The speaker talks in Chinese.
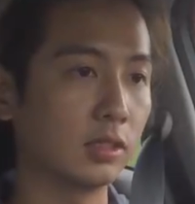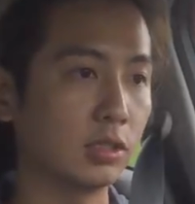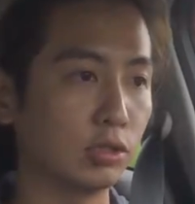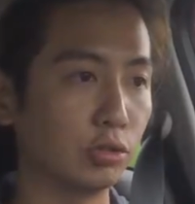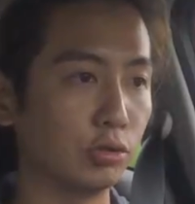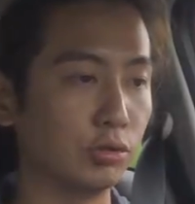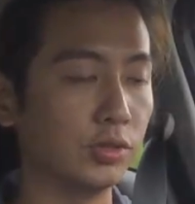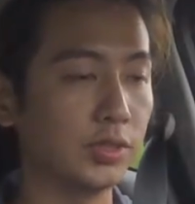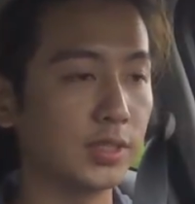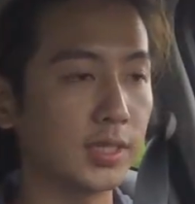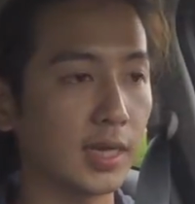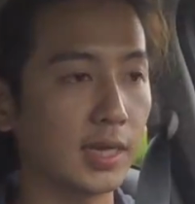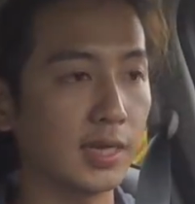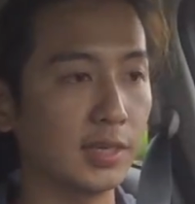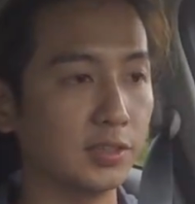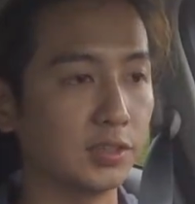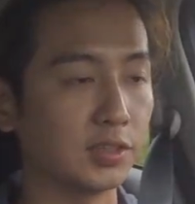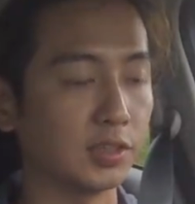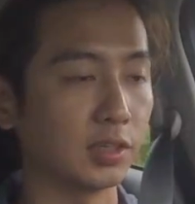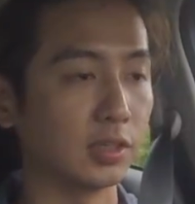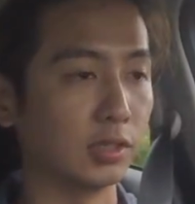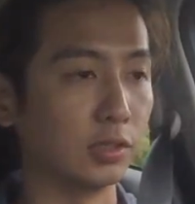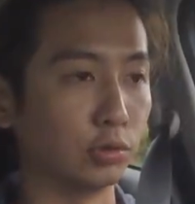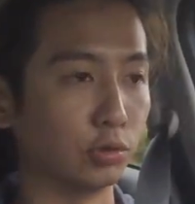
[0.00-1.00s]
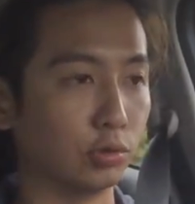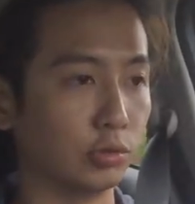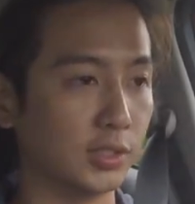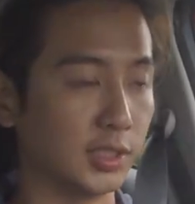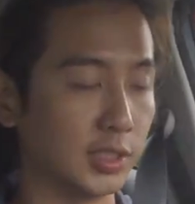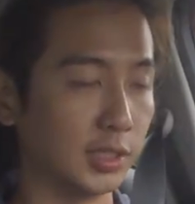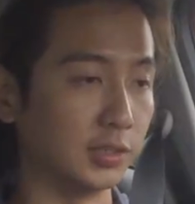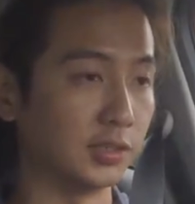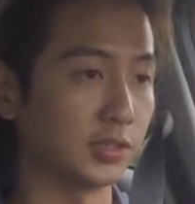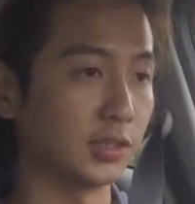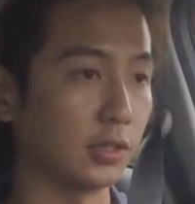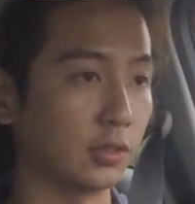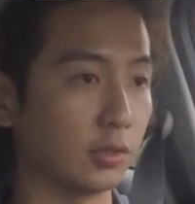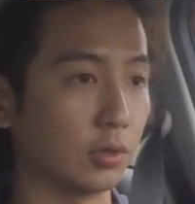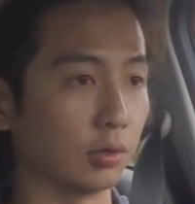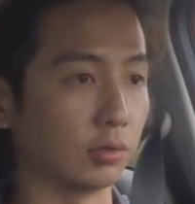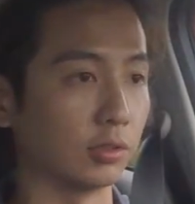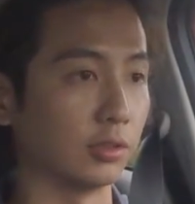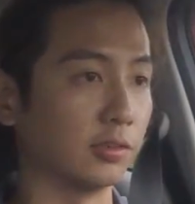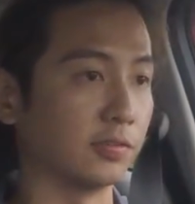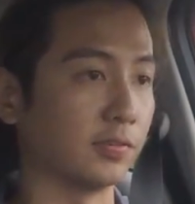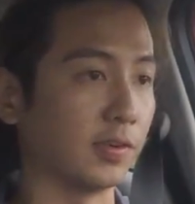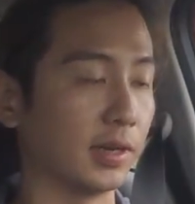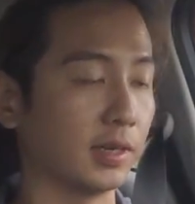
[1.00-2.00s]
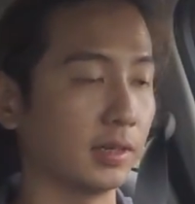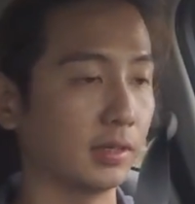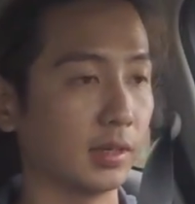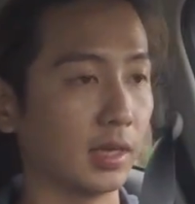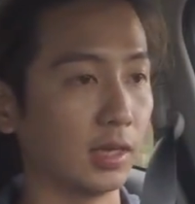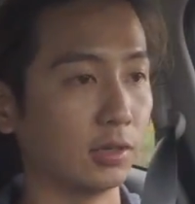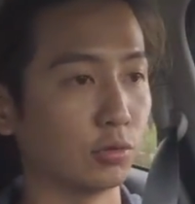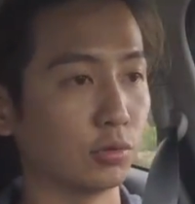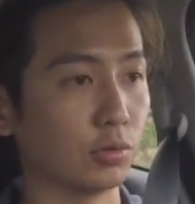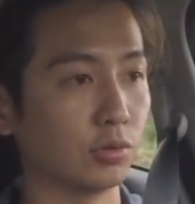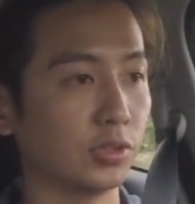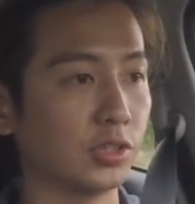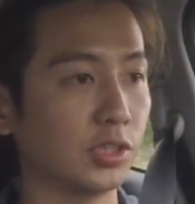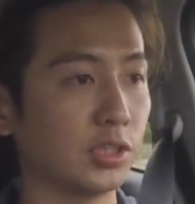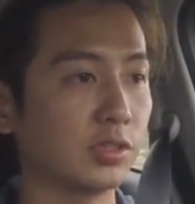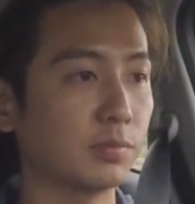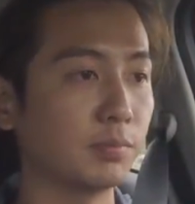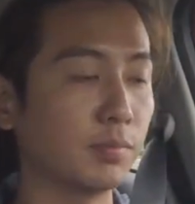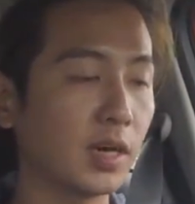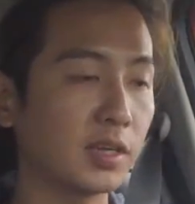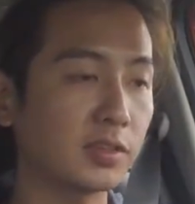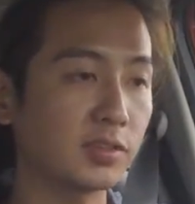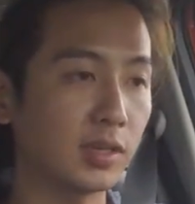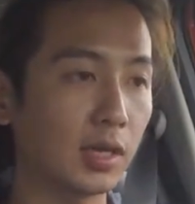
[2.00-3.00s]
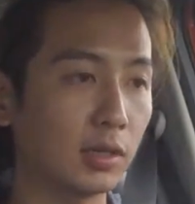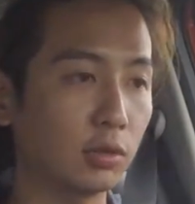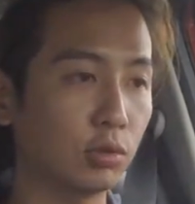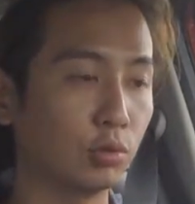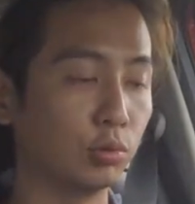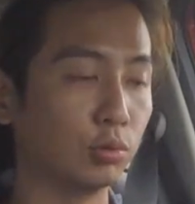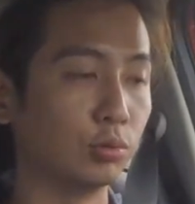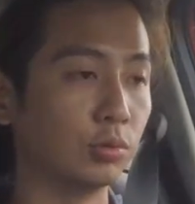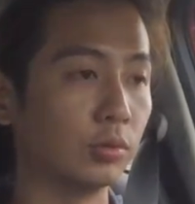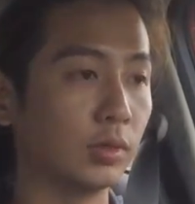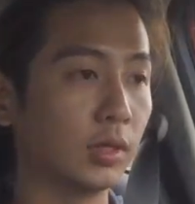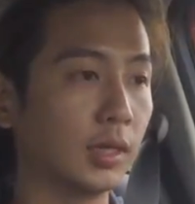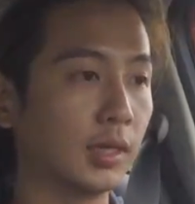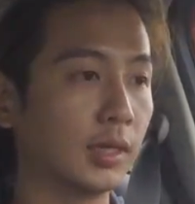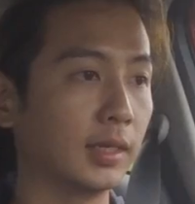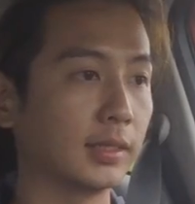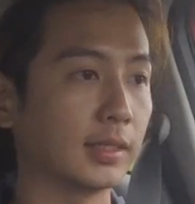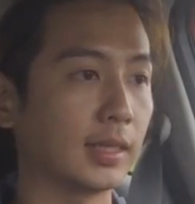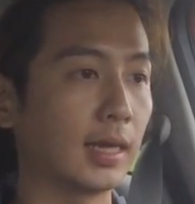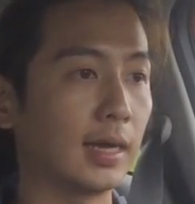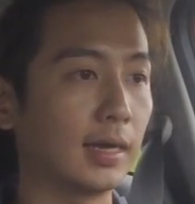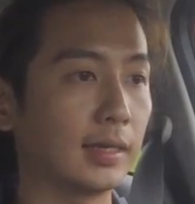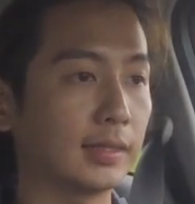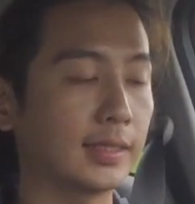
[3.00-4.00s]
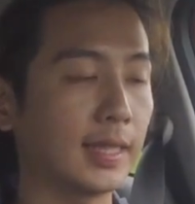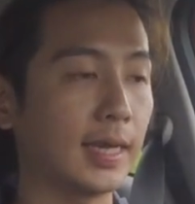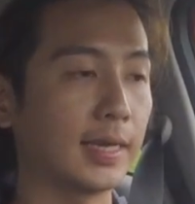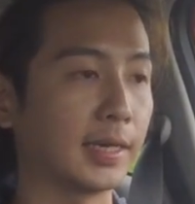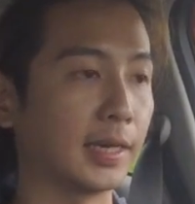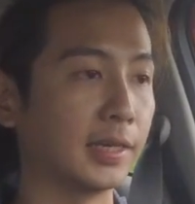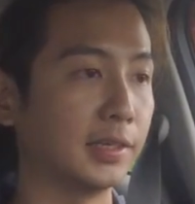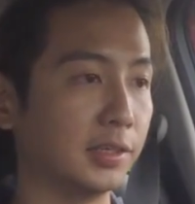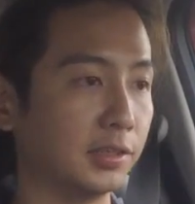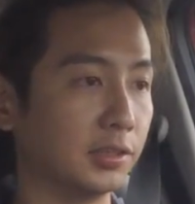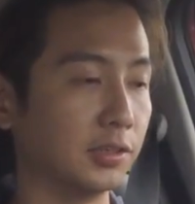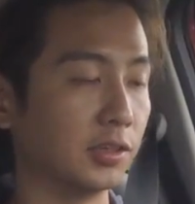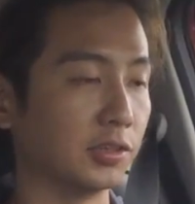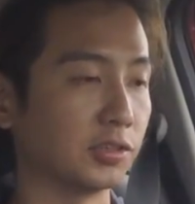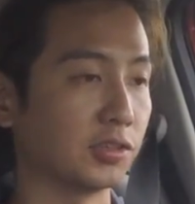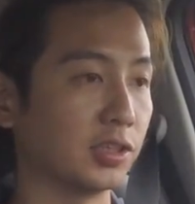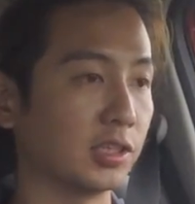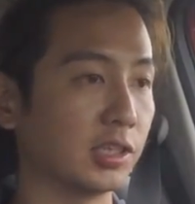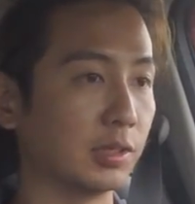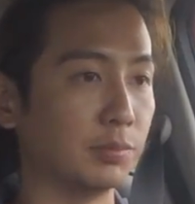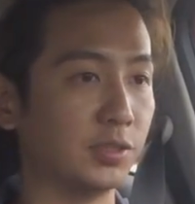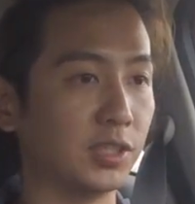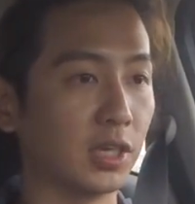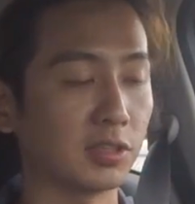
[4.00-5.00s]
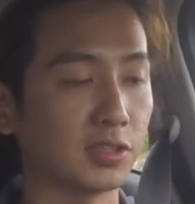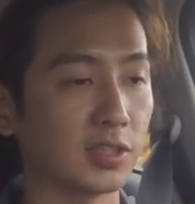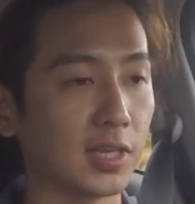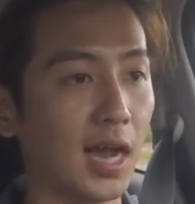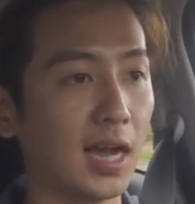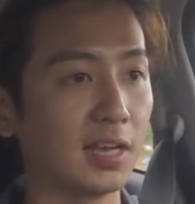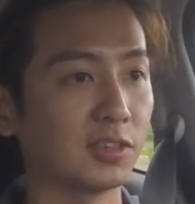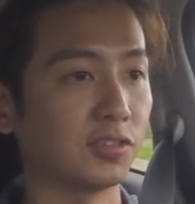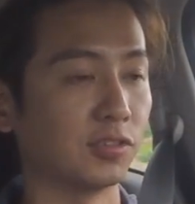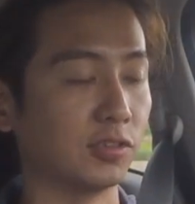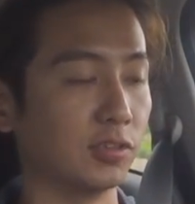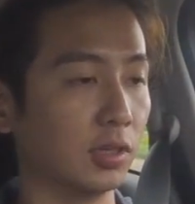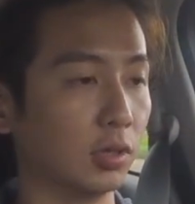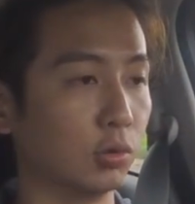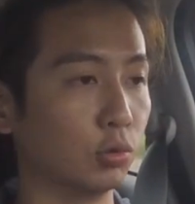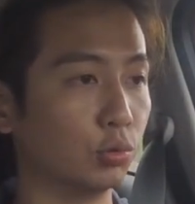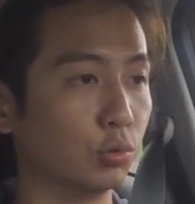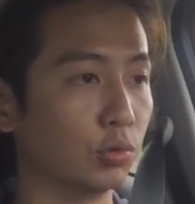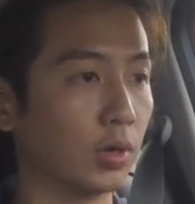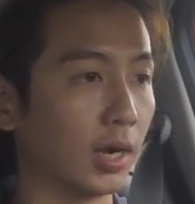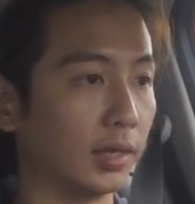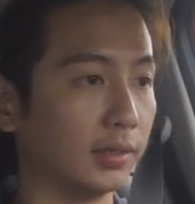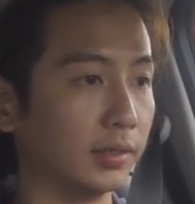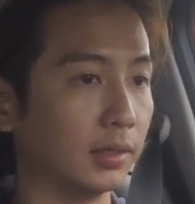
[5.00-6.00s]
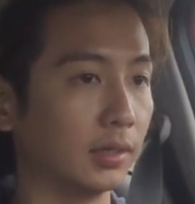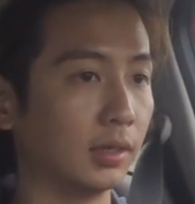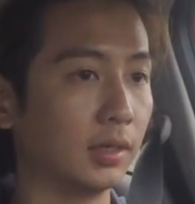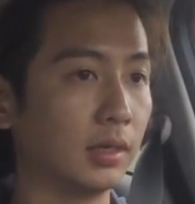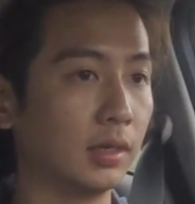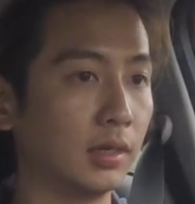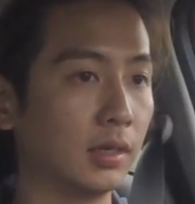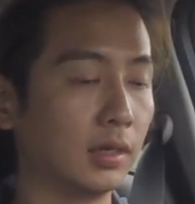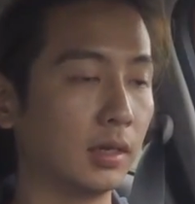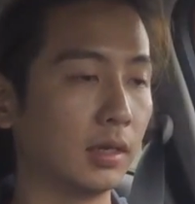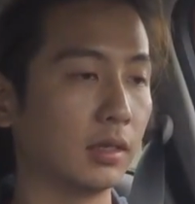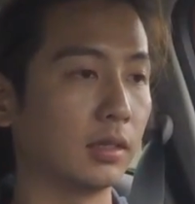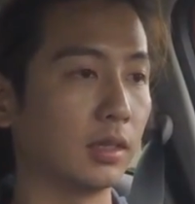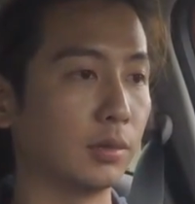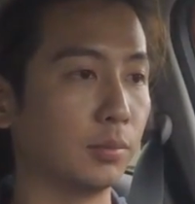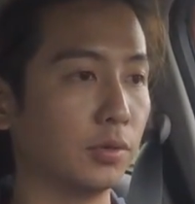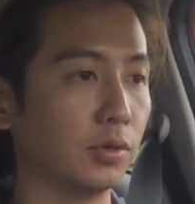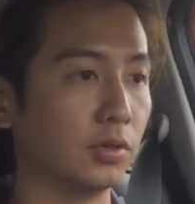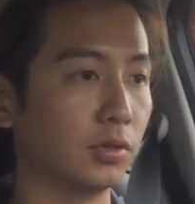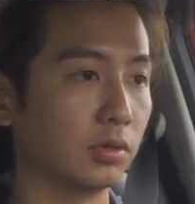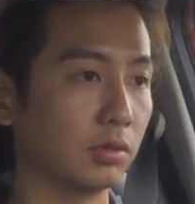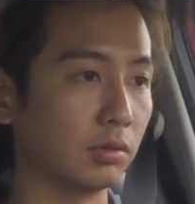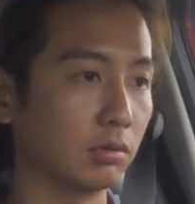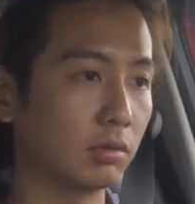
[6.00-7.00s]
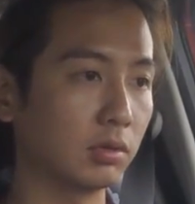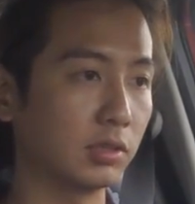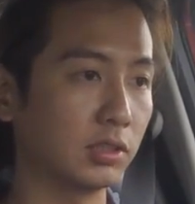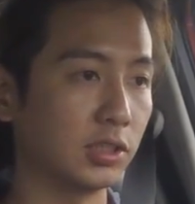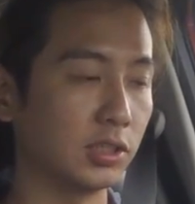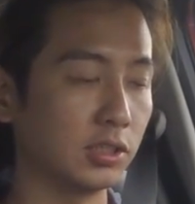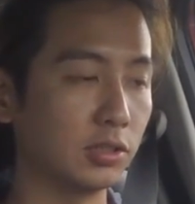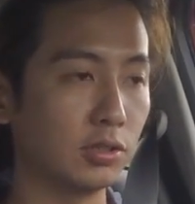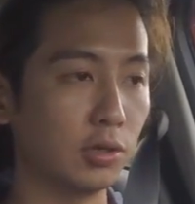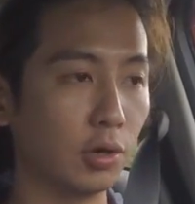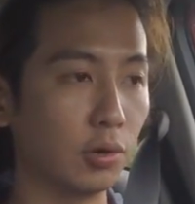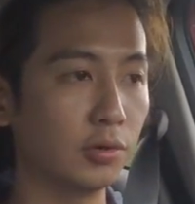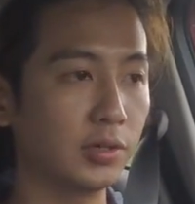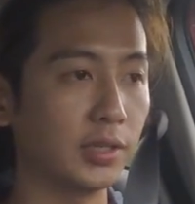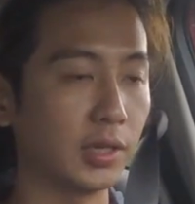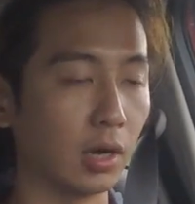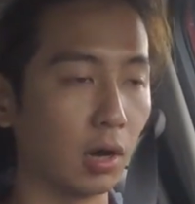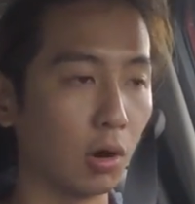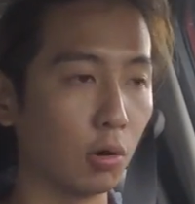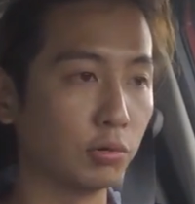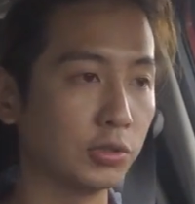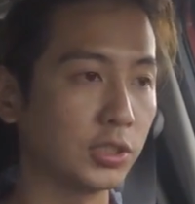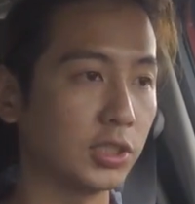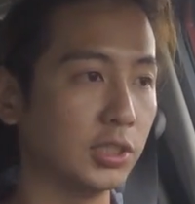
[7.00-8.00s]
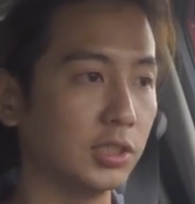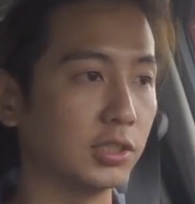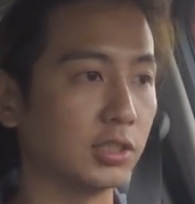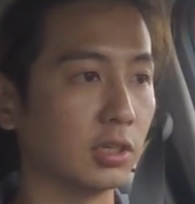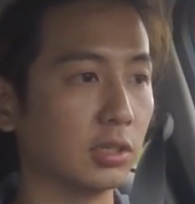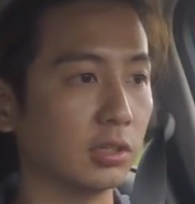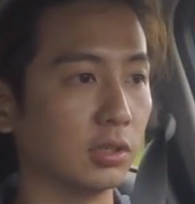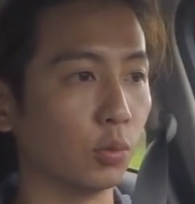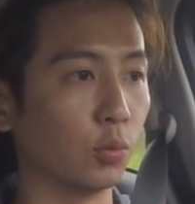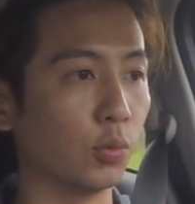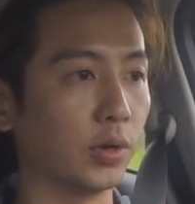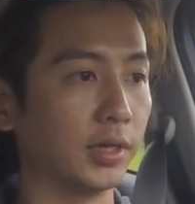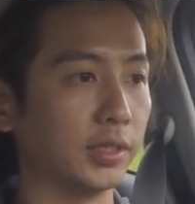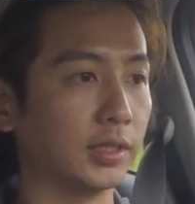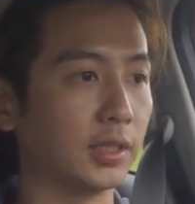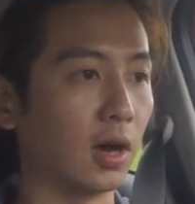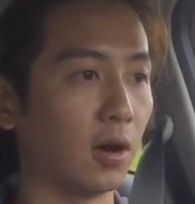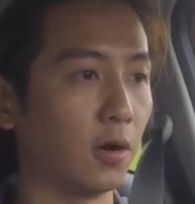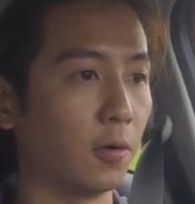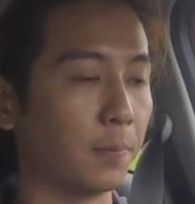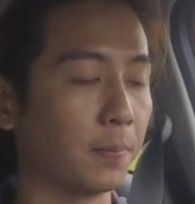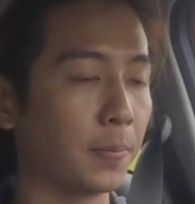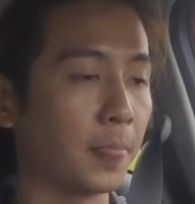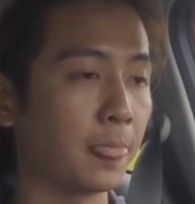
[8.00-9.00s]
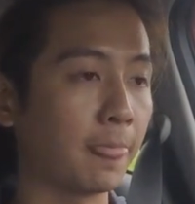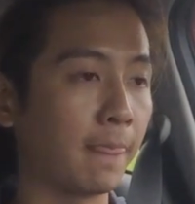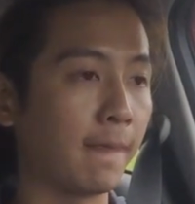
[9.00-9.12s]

至于在整个减震筒的反应来说，其实 Mazda2 它带给你的是一个比较扎实的路感，那么其实有一点欧系车的味道。